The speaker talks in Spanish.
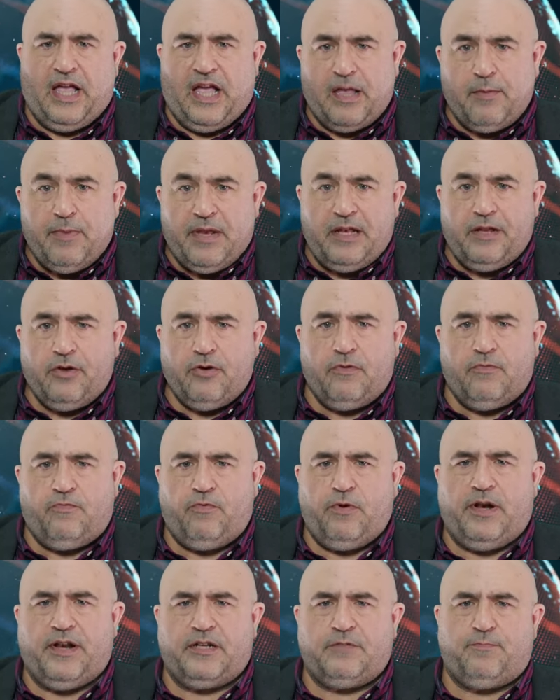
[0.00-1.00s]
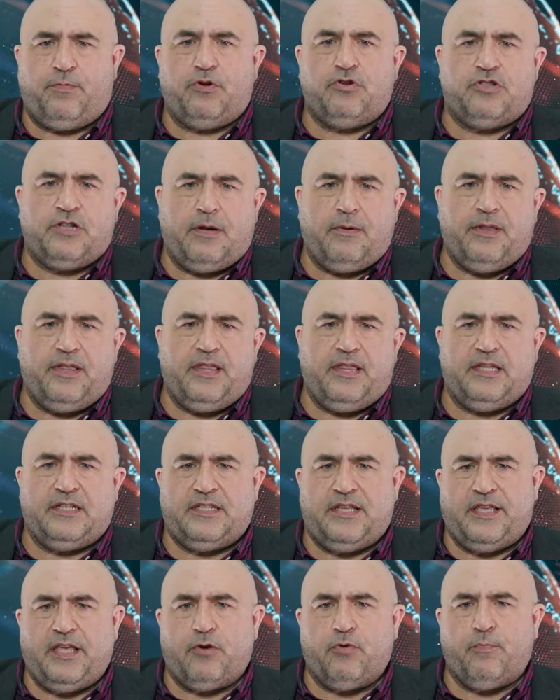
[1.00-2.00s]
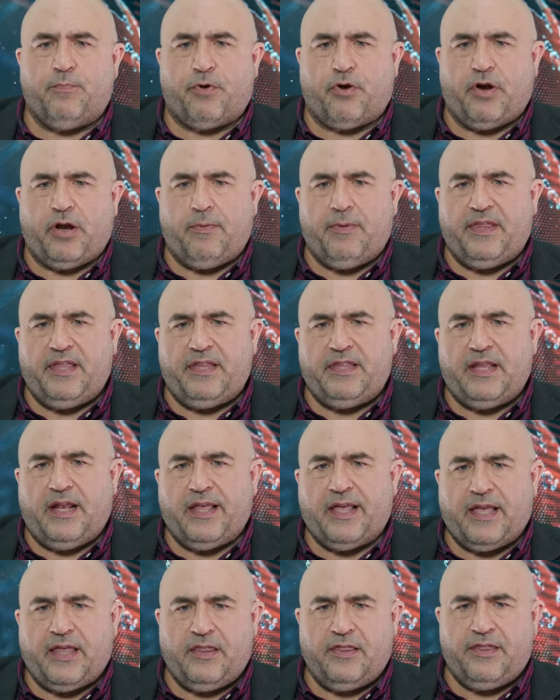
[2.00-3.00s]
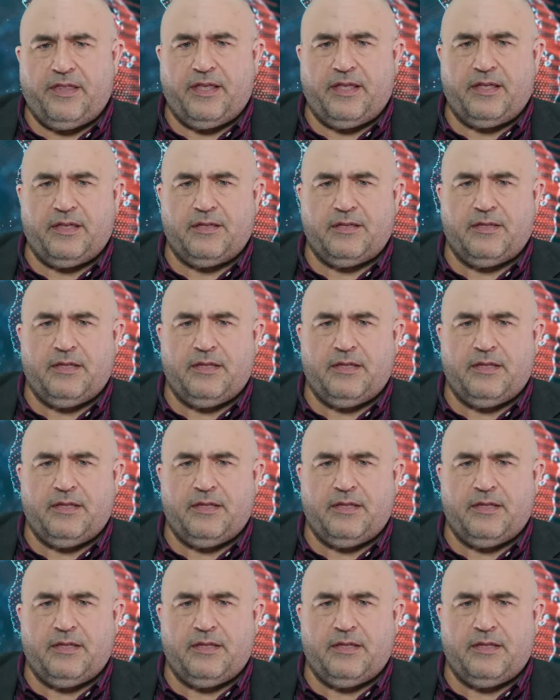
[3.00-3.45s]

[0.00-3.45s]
Emilio fue el responsable de diseñar un programa de inteligencia